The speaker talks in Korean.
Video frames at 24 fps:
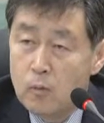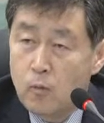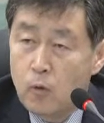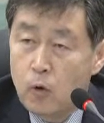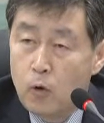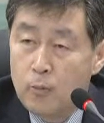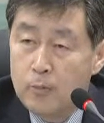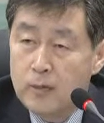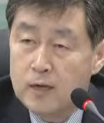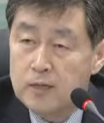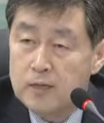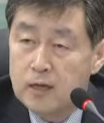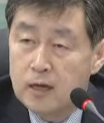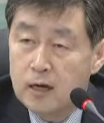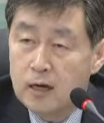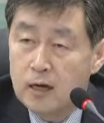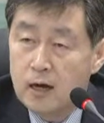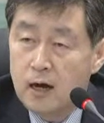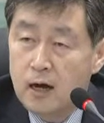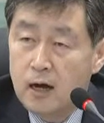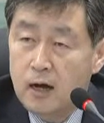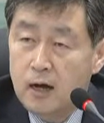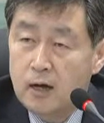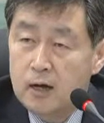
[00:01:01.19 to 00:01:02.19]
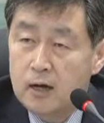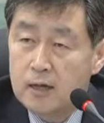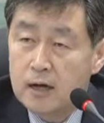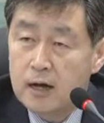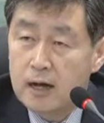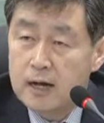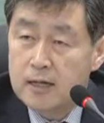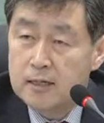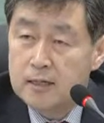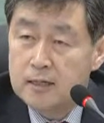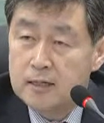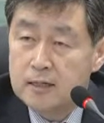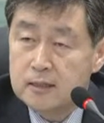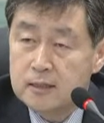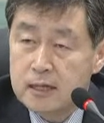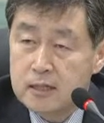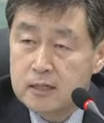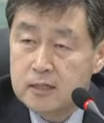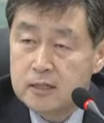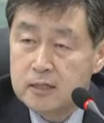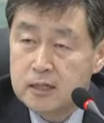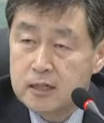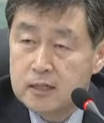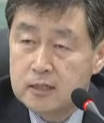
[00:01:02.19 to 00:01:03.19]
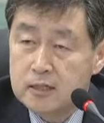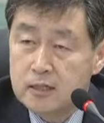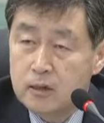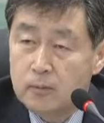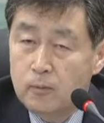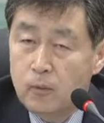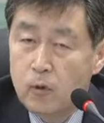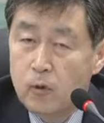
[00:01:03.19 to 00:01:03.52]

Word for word: 보험회사가 가해자를 대신해서